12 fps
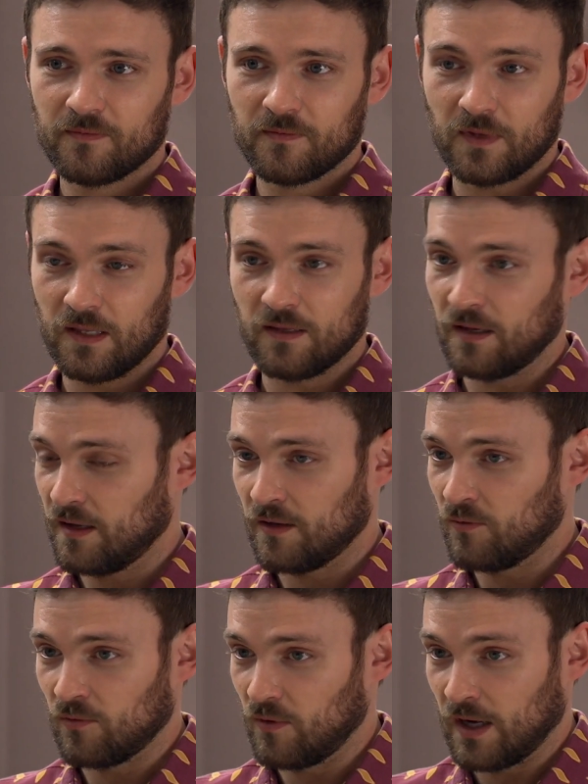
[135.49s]
Y sé que
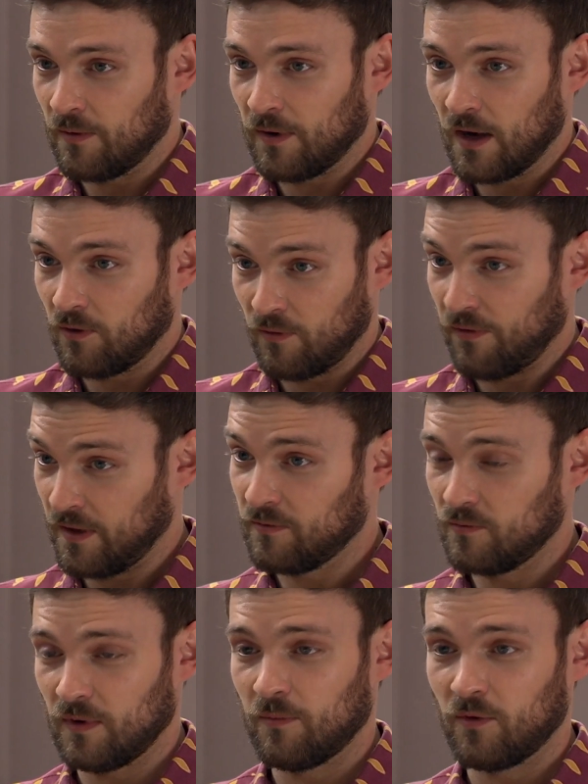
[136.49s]
nunca voy a conocer
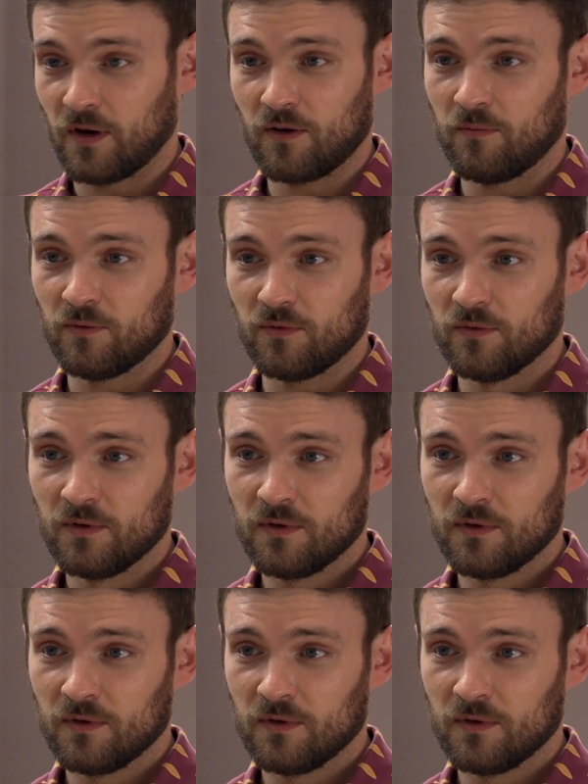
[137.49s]
una mujer como tú.